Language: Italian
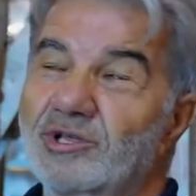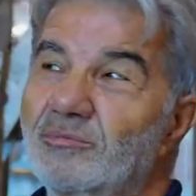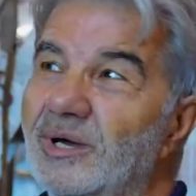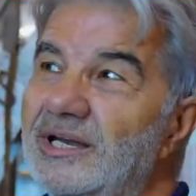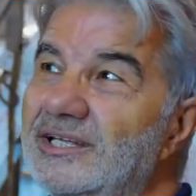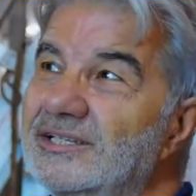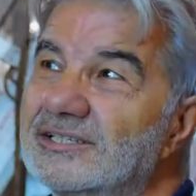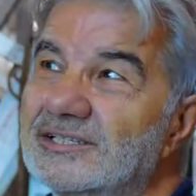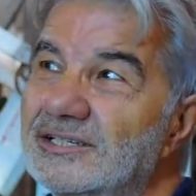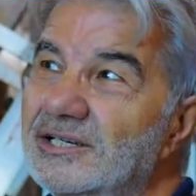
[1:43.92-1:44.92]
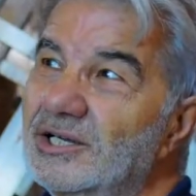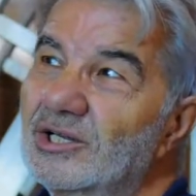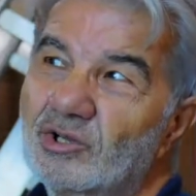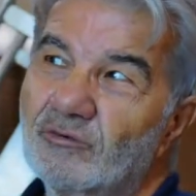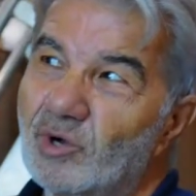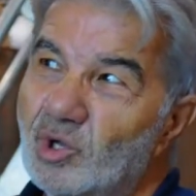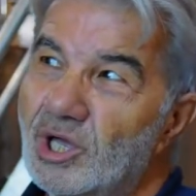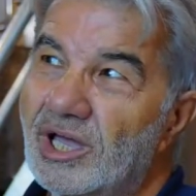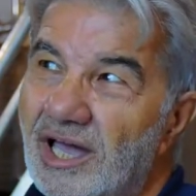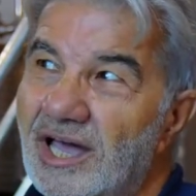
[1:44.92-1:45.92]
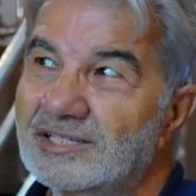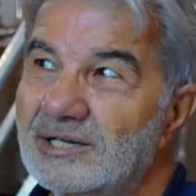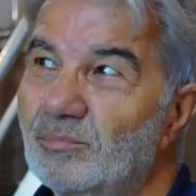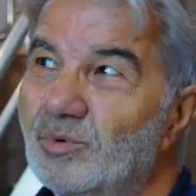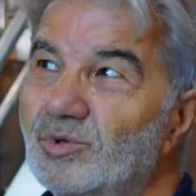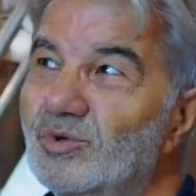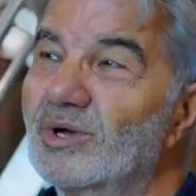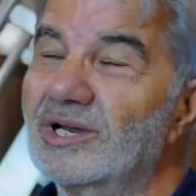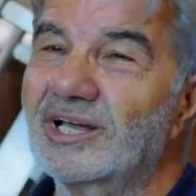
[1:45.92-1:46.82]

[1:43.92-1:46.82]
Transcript: di Palizzi, dove ogni casa appunto è il